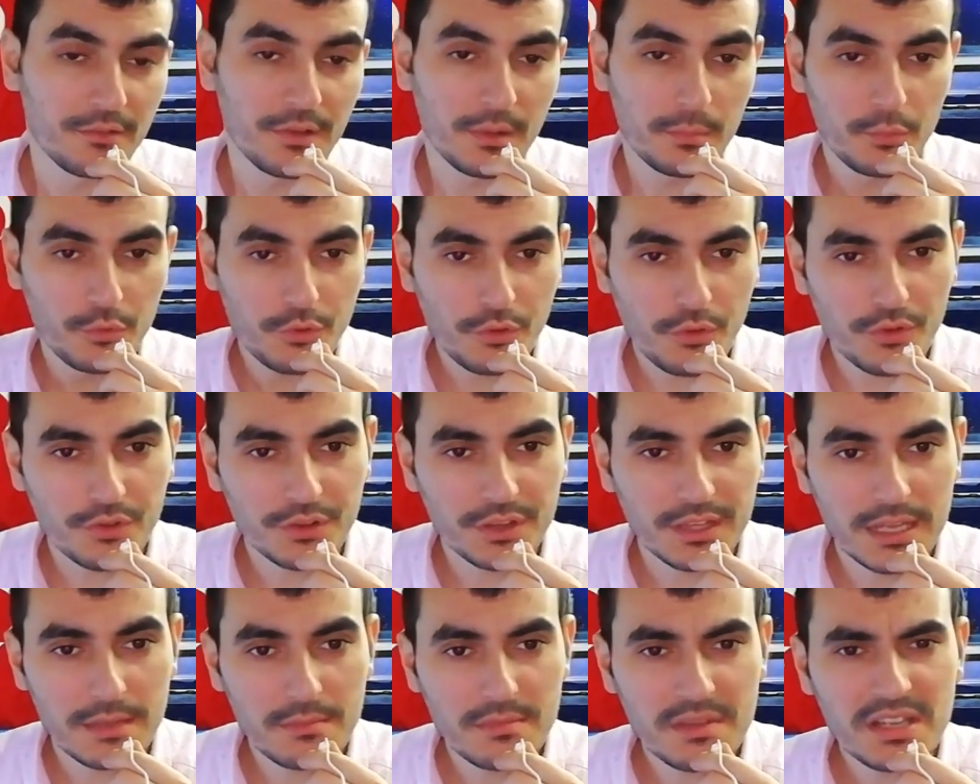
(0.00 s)
Ve bu
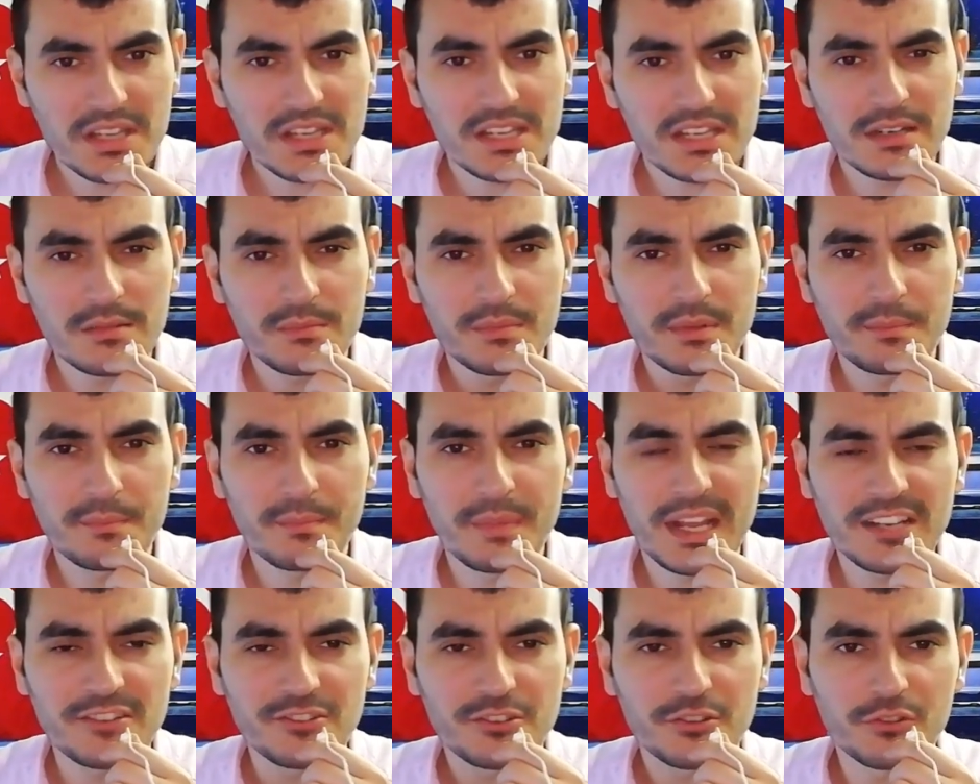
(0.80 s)
yöntemi
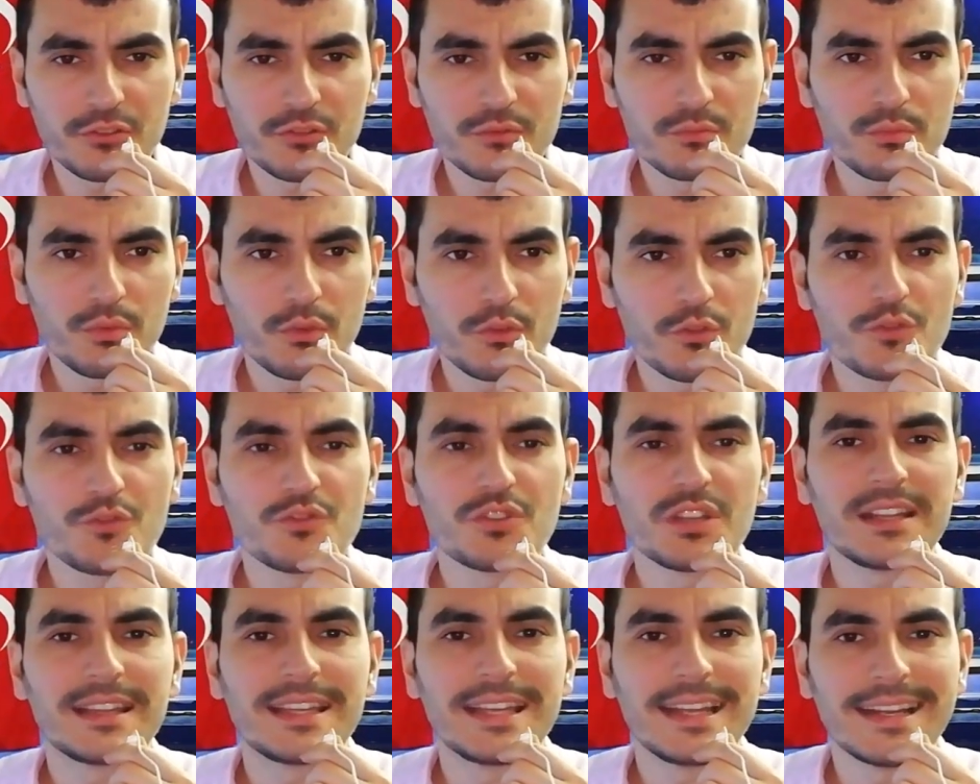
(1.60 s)
25 gün
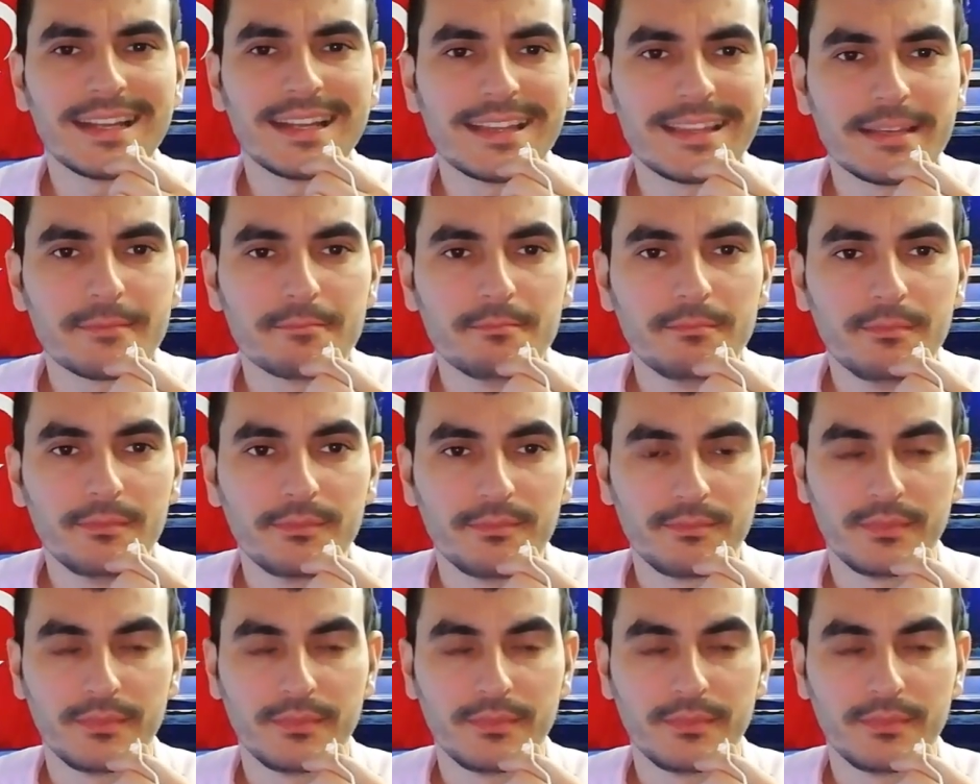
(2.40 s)
boyunca denedim.